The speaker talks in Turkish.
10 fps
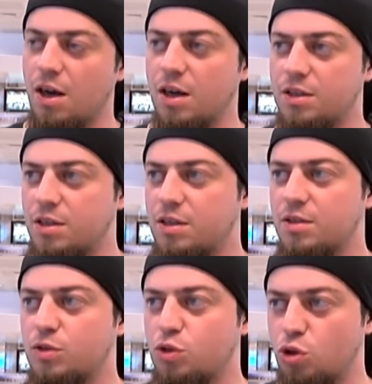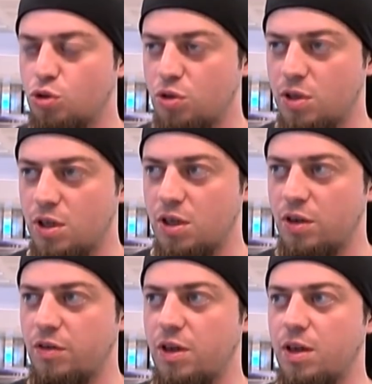artık
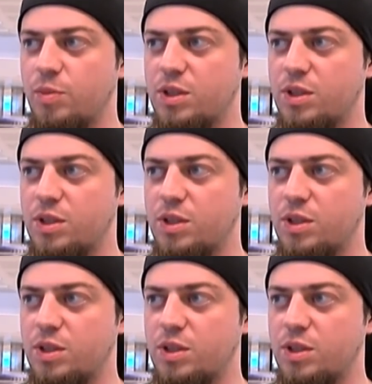çözdüklerini ve